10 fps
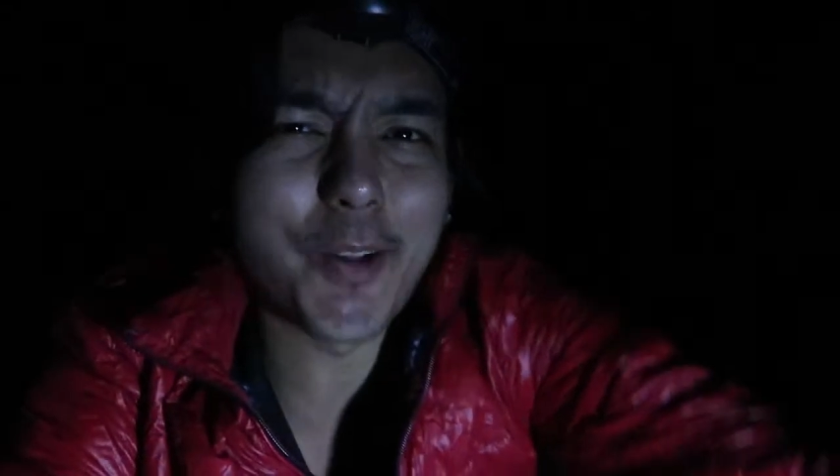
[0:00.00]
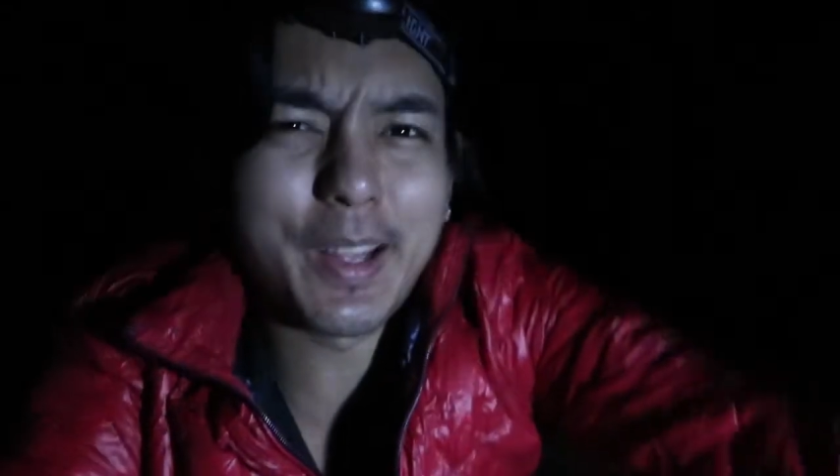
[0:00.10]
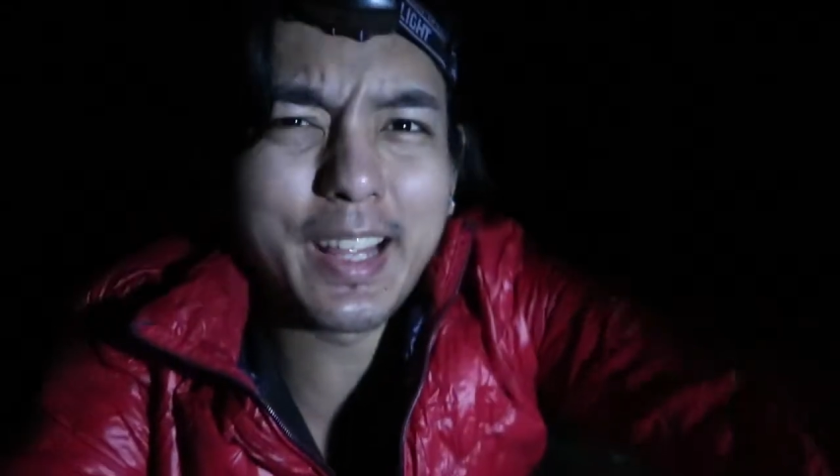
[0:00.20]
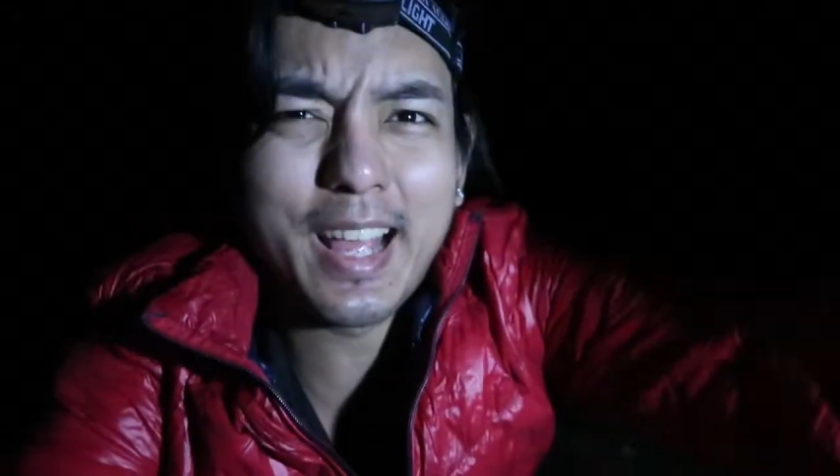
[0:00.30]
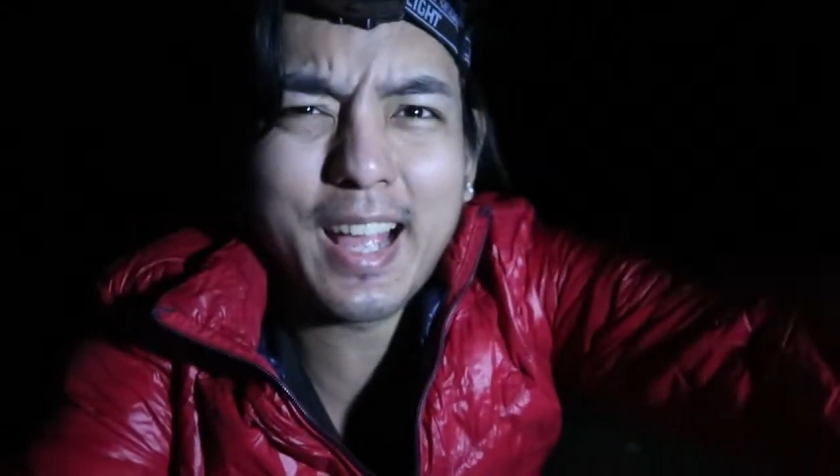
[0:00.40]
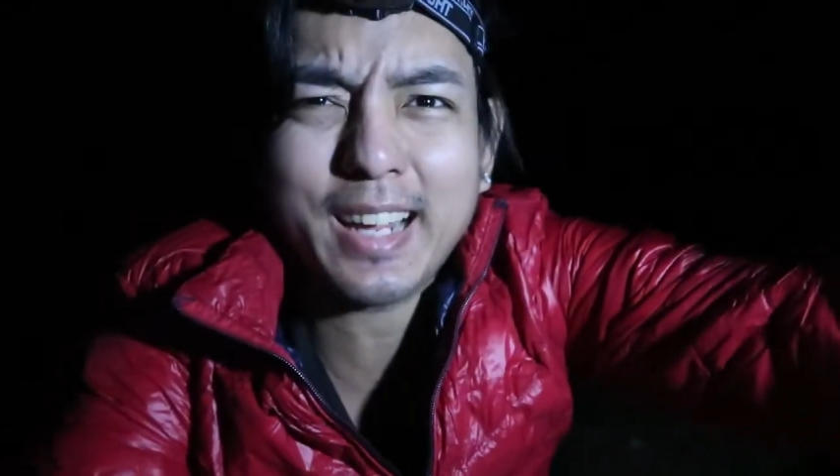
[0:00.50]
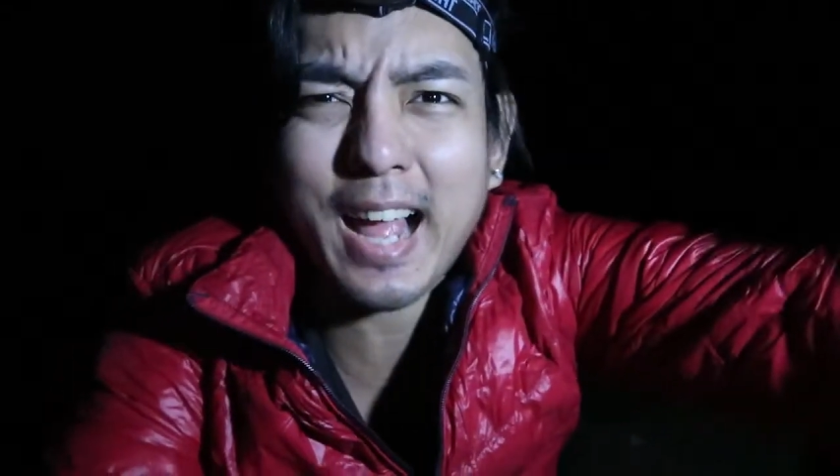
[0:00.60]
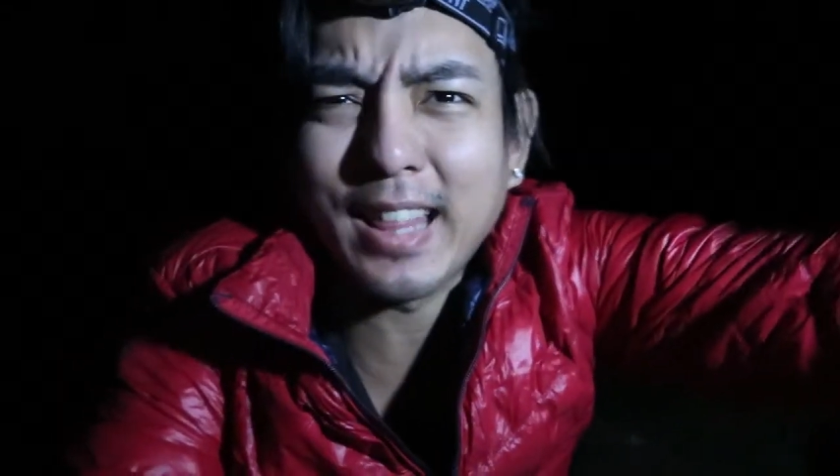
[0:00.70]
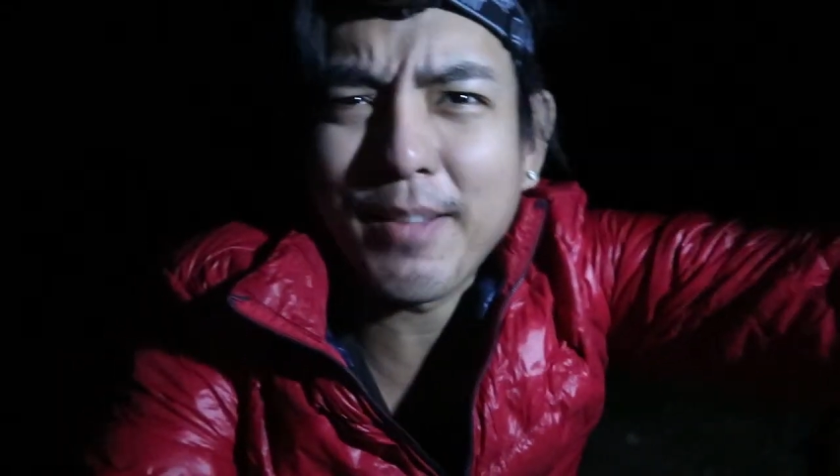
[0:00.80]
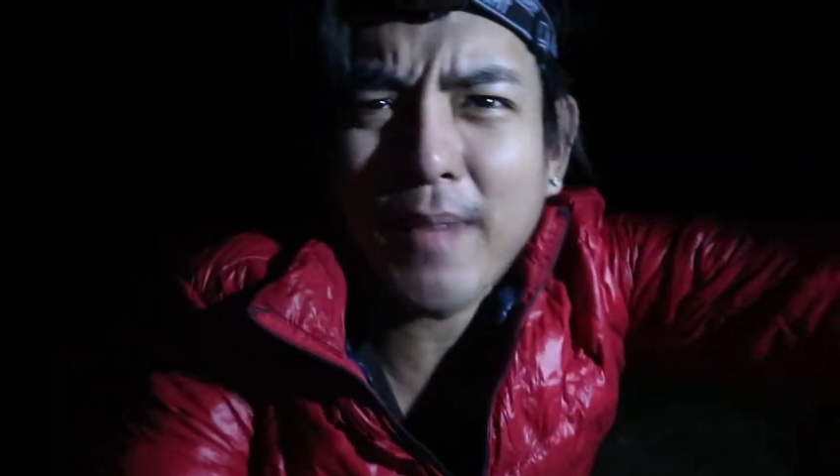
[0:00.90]
วแล้วนะฮะอา
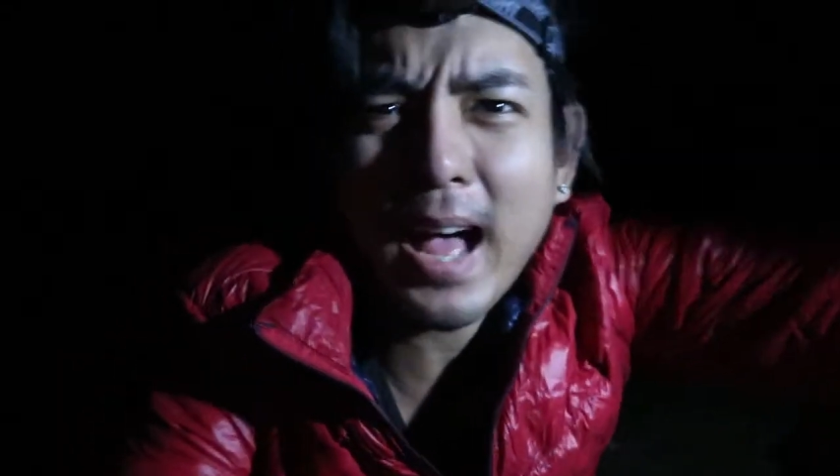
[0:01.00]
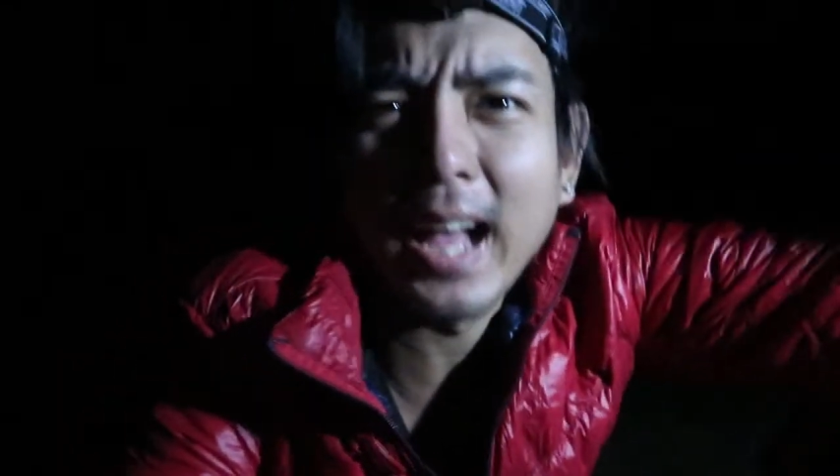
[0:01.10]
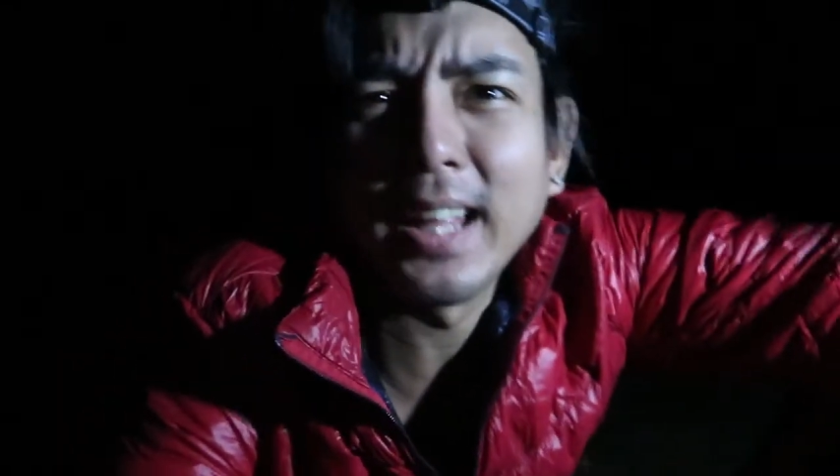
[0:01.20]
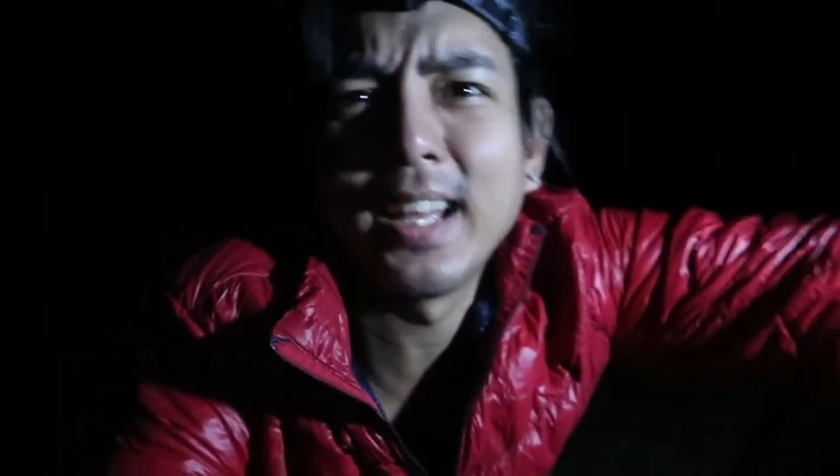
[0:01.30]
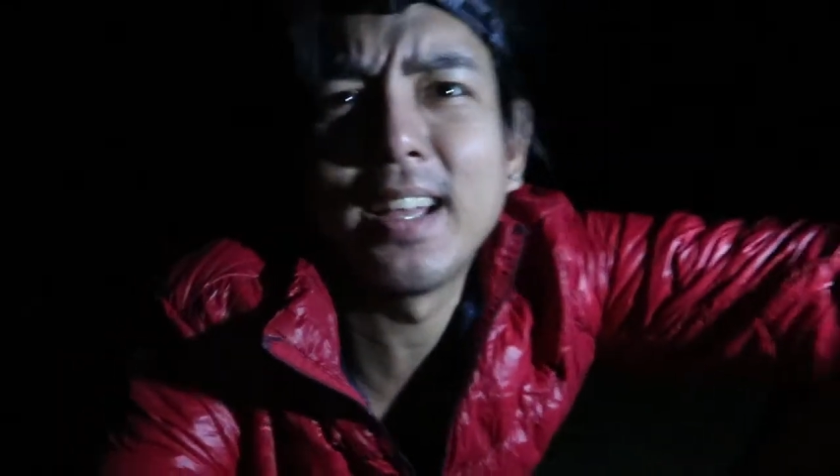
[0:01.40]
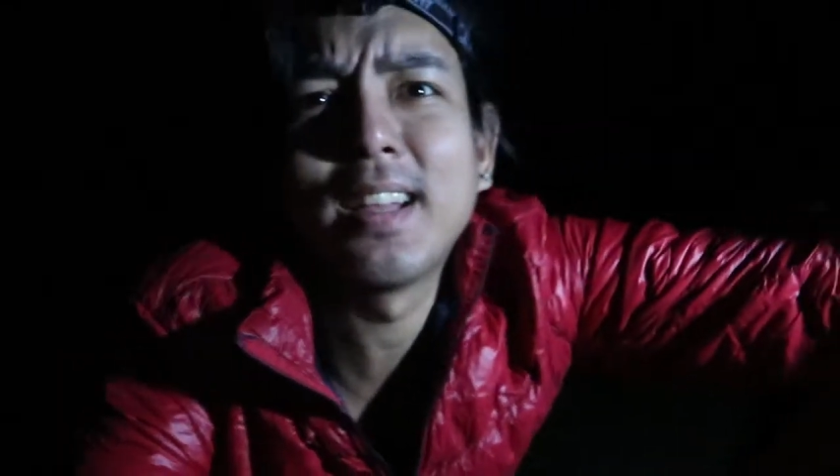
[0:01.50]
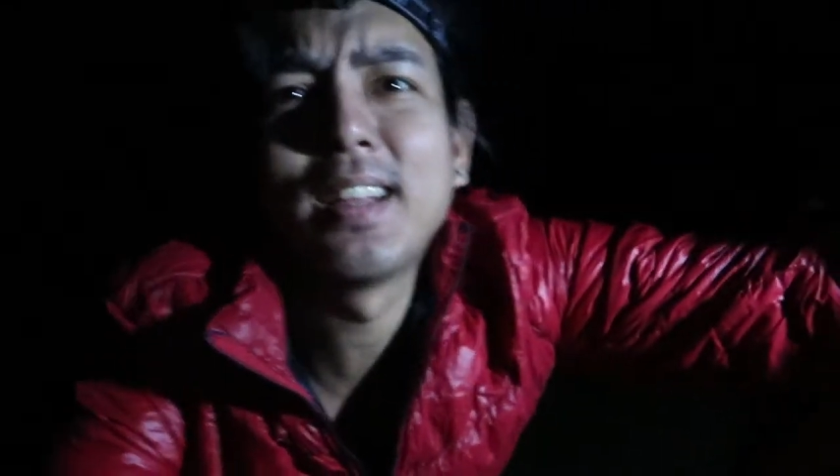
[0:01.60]
กาศในป่านะฮะ